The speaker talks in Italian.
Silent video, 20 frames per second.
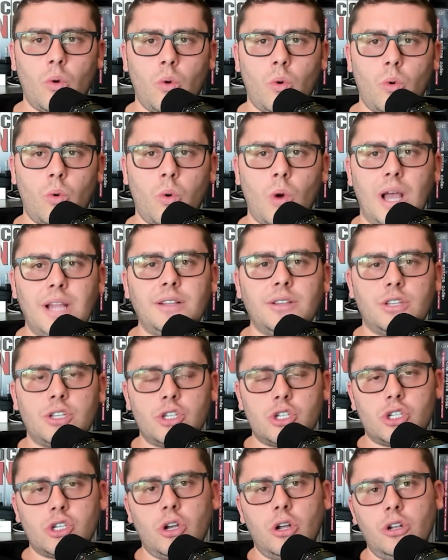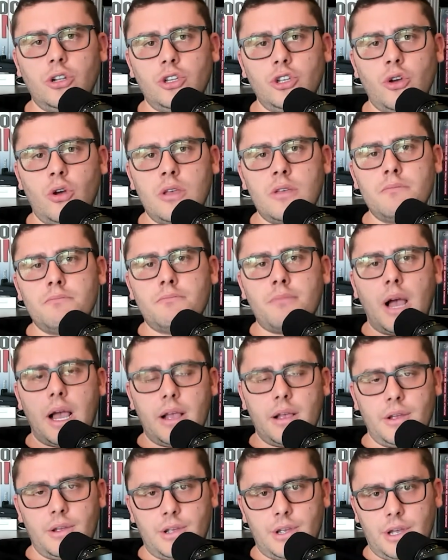quanti soldi ho in
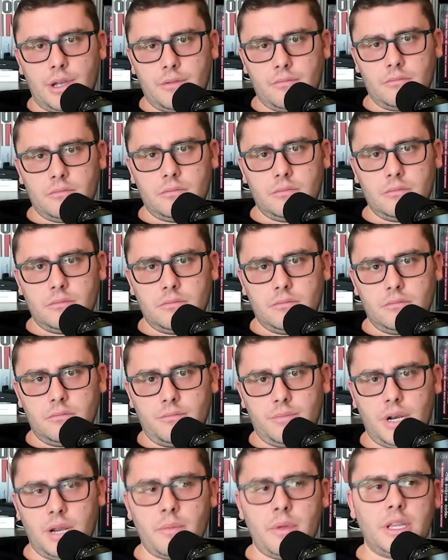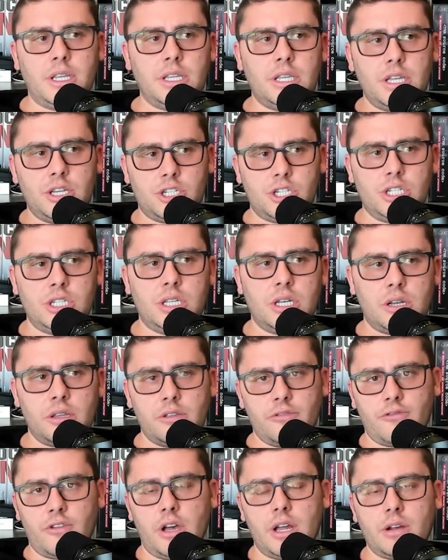banca prima di decidere
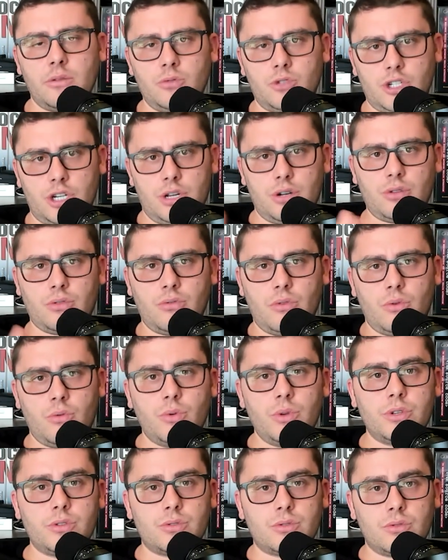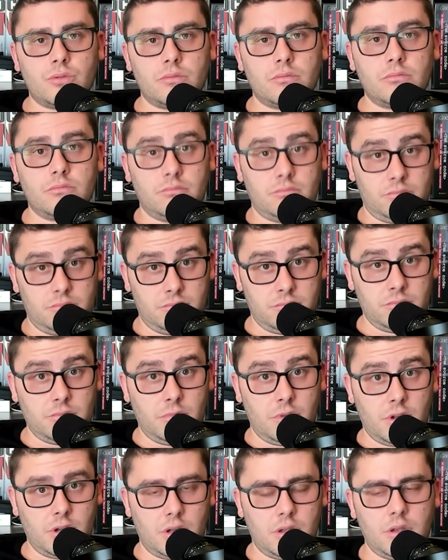di fare un certo acquisto.
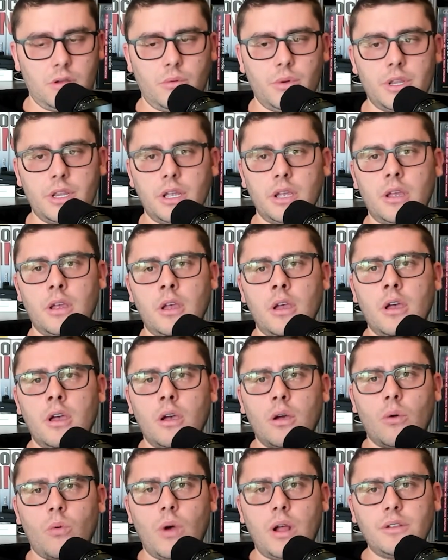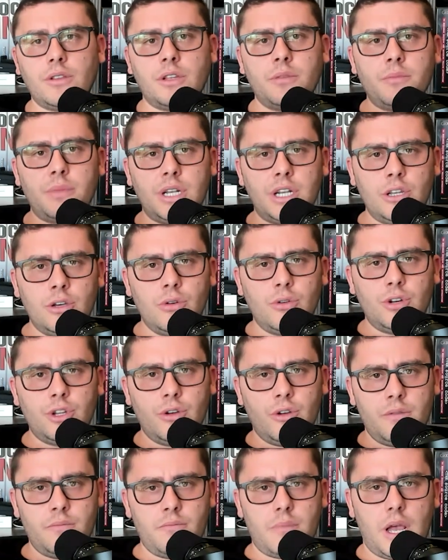Okay? Quindi quanti milioni
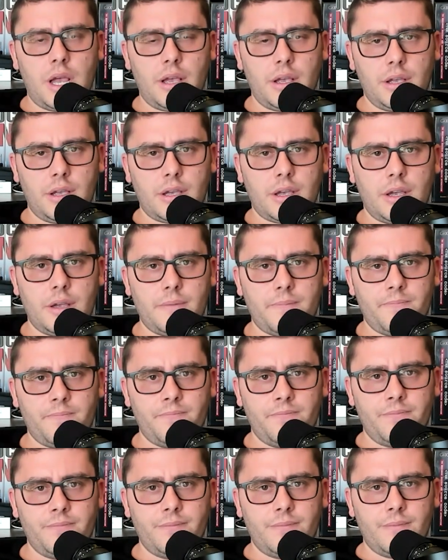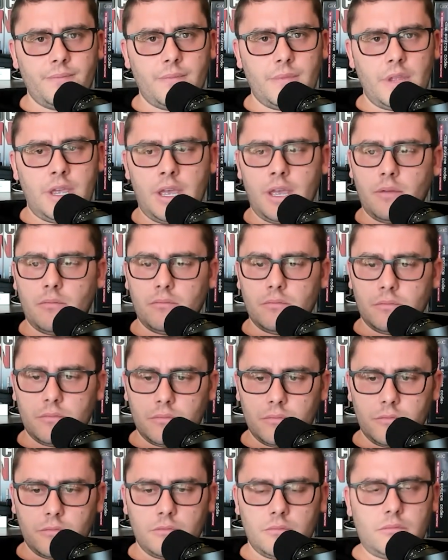ho in banca e
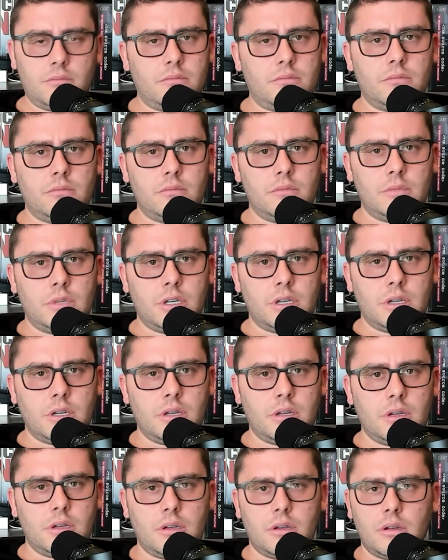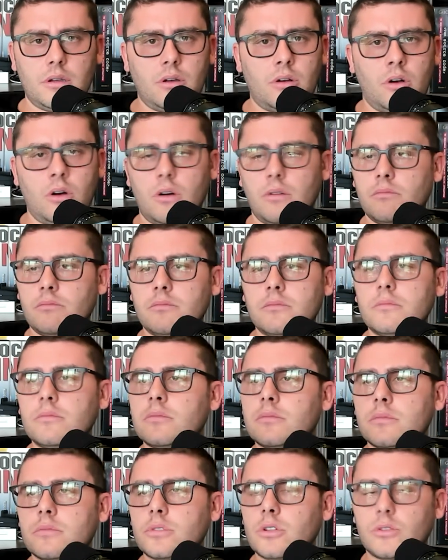eh, ho
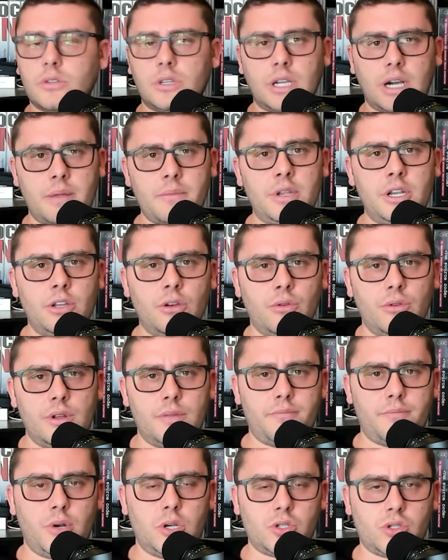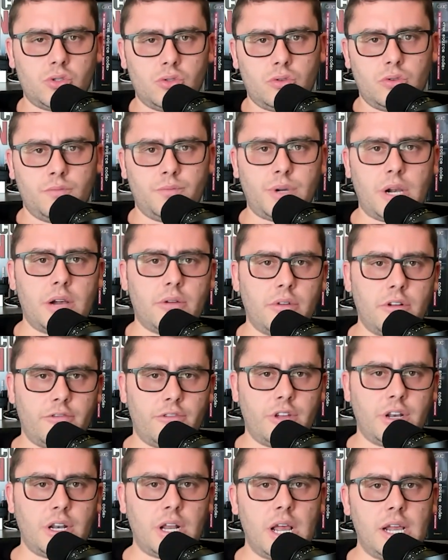3 milioni, posso comprare una
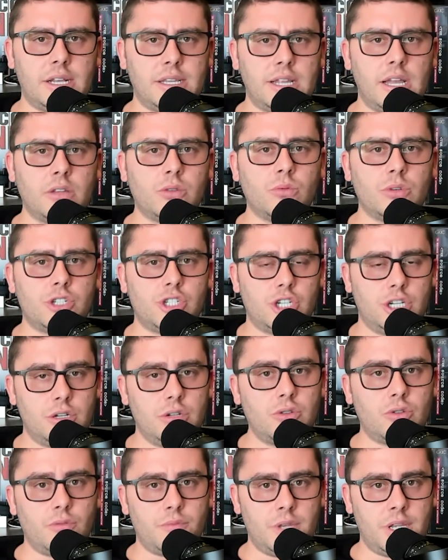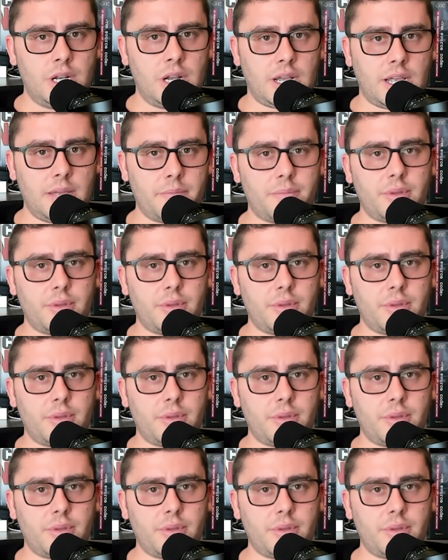Ferrari da 200.000? Che